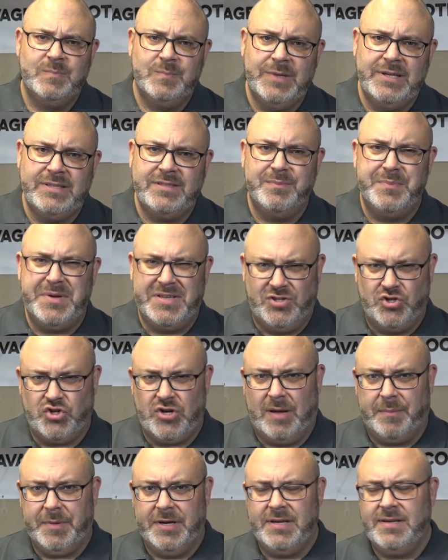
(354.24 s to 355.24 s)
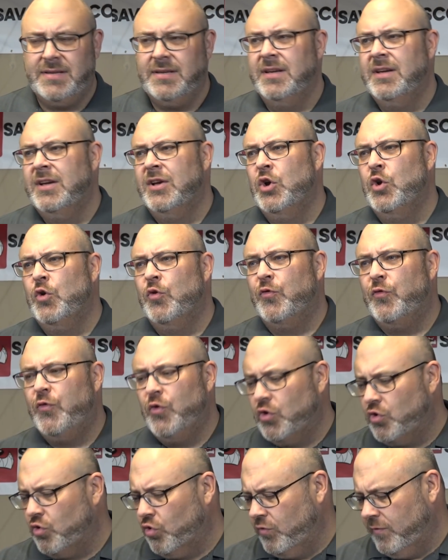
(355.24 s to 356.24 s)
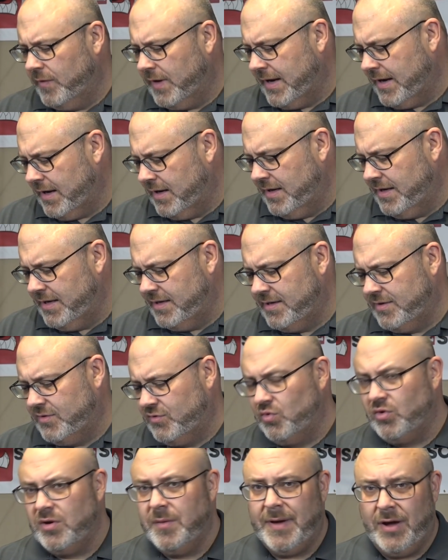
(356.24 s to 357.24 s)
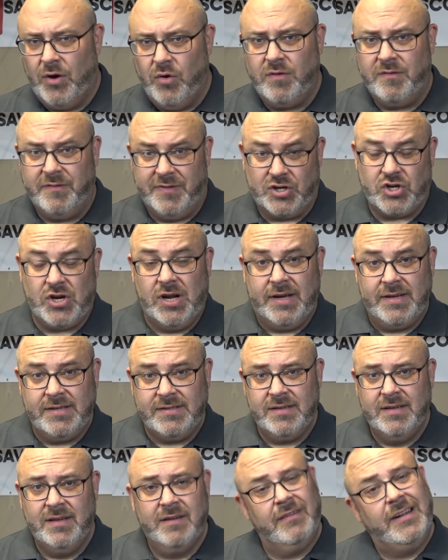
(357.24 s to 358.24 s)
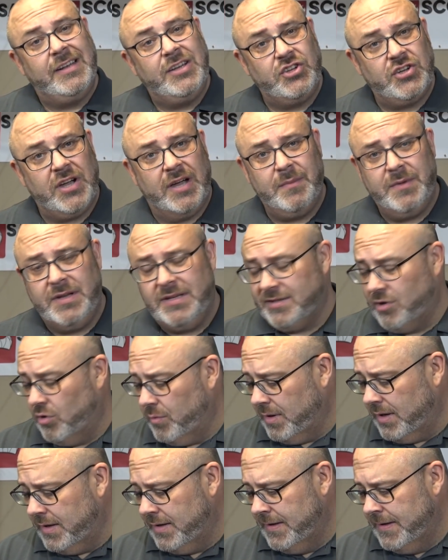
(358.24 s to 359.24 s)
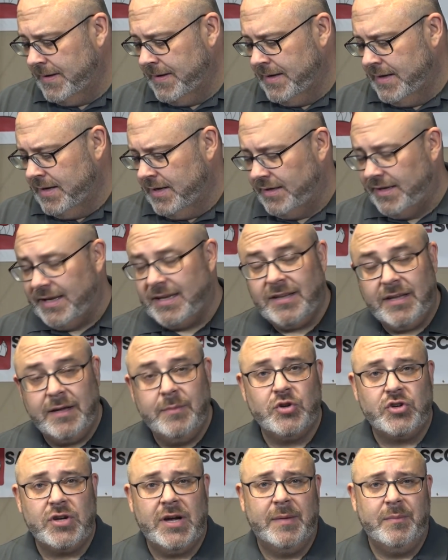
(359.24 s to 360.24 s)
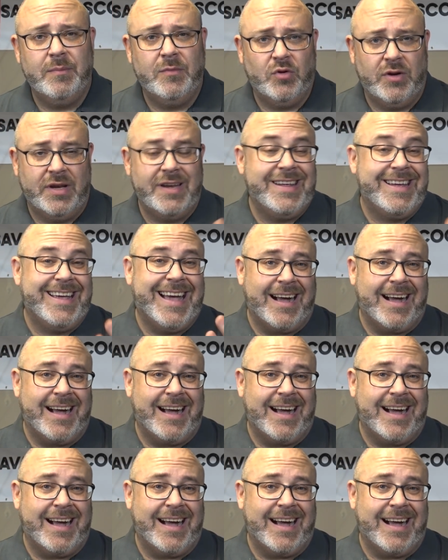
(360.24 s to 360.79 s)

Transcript: ist ein bisschen schlapperig, führt unweigerlich zu einem erhöhten Verschleiß, weil die Scheiben nicht sauber sind die Getriebescheiben oder die